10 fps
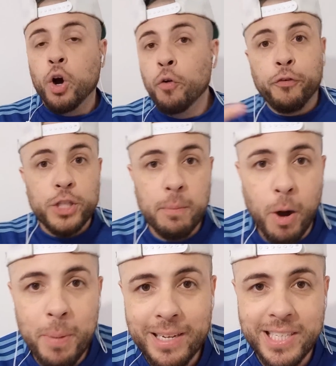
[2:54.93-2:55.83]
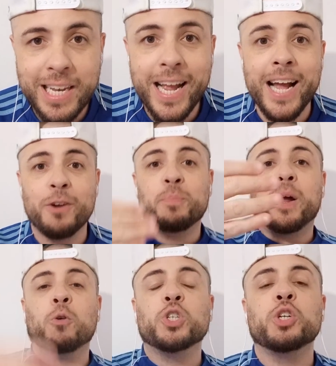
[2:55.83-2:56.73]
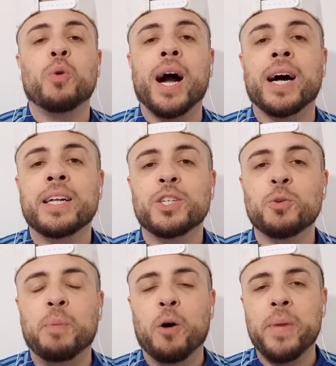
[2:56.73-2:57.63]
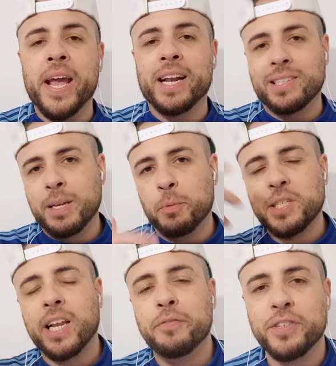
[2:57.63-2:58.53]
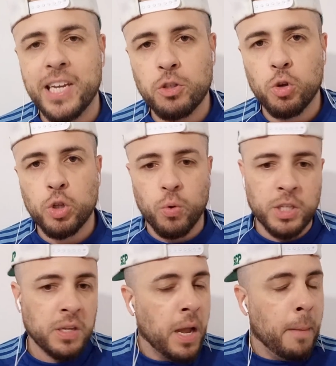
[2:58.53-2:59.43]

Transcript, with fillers: o um futebol brasileiro para continuar no Palmeiras depois que ele fizer 18 anos,